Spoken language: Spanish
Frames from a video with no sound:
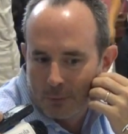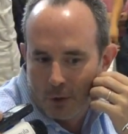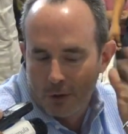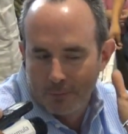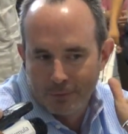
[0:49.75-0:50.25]

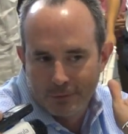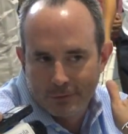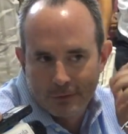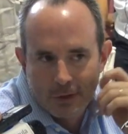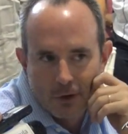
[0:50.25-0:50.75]
bueno, pues
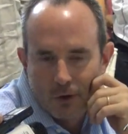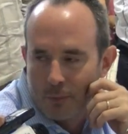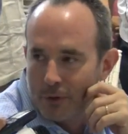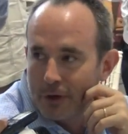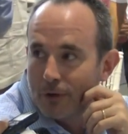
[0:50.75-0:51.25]

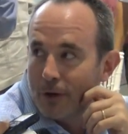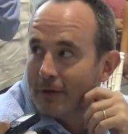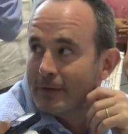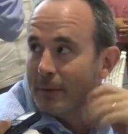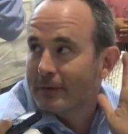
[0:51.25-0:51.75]
como dijo, él
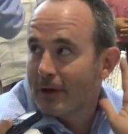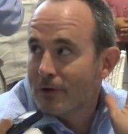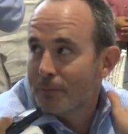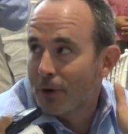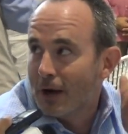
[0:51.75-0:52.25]
es
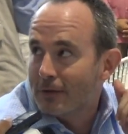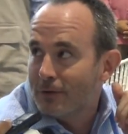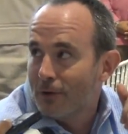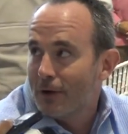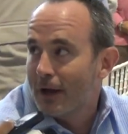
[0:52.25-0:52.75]
tabasqueño por
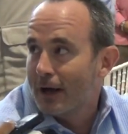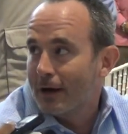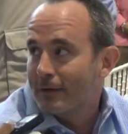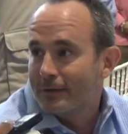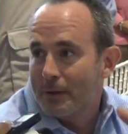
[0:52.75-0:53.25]
elección,
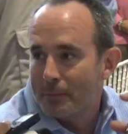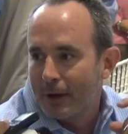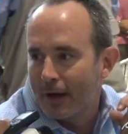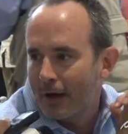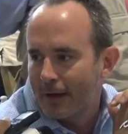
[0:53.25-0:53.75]

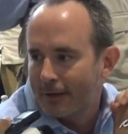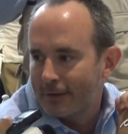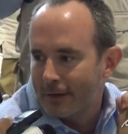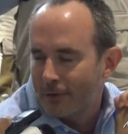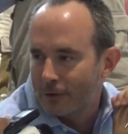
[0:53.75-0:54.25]
siempre ha
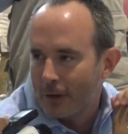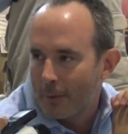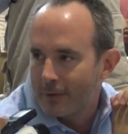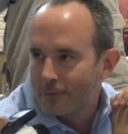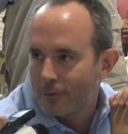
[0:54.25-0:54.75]
tenido
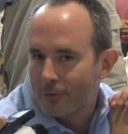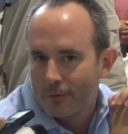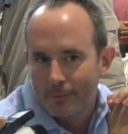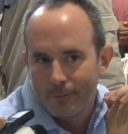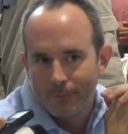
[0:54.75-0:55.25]
Tabasco
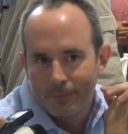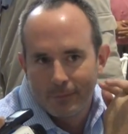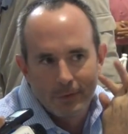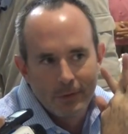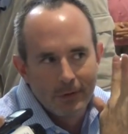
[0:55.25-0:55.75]

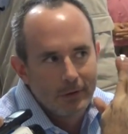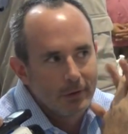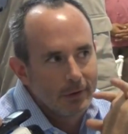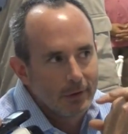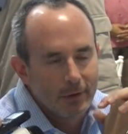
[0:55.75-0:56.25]

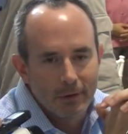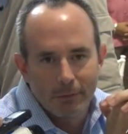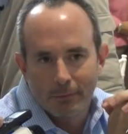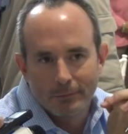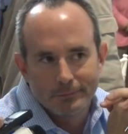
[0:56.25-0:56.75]

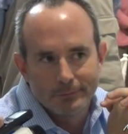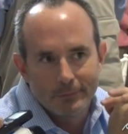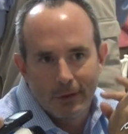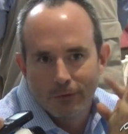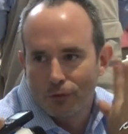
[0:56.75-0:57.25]
eh,
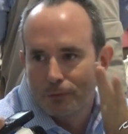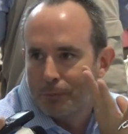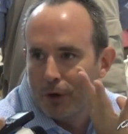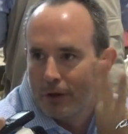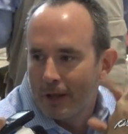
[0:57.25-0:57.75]
en sus
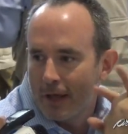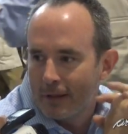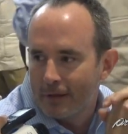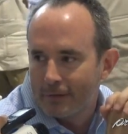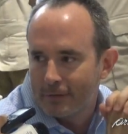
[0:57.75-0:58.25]

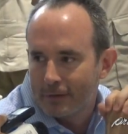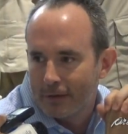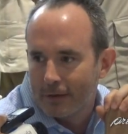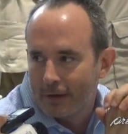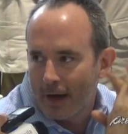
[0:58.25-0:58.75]
prioridades
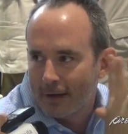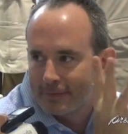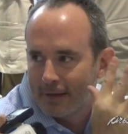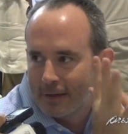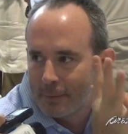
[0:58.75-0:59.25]
de
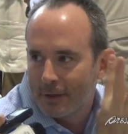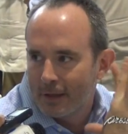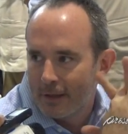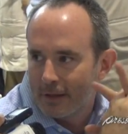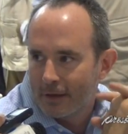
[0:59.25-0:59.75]
casa, de
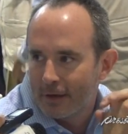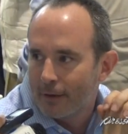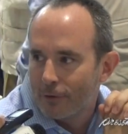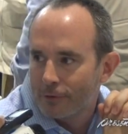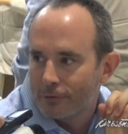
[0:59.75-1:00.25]
vida, de
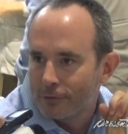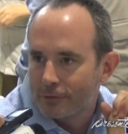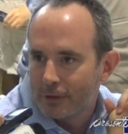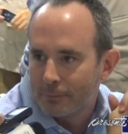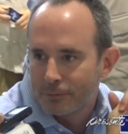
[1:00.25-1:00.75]

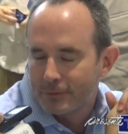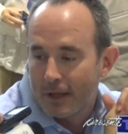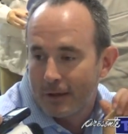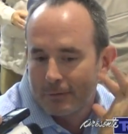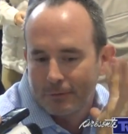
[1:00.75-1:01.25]
negocios y pues
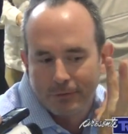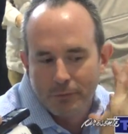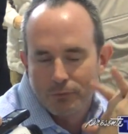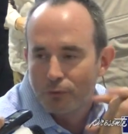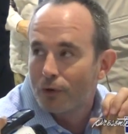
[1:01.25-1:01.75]
nada, nos
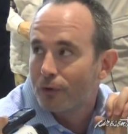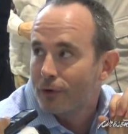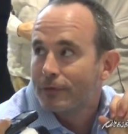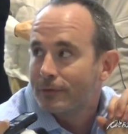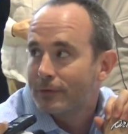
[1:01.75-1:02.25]
sentimos muy
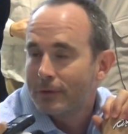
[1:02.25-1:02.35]
orgullosos.